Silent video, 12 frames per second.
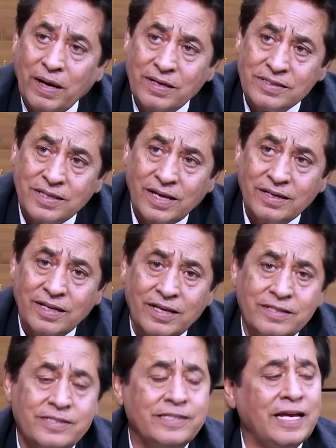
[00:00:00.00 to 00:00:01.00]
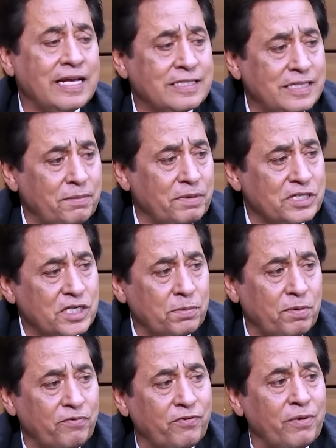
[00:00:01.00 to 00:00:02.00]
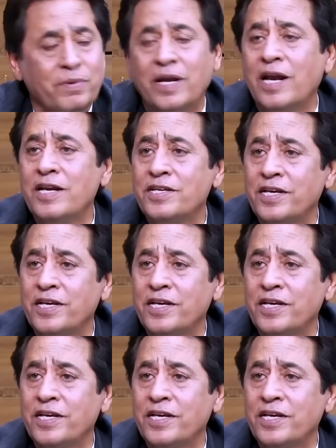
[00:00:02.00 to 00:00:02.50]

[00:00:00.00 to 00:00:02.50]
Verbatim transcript: पाकिस्तान के किसी ऐसे बच्चे पे फिल्म बनानी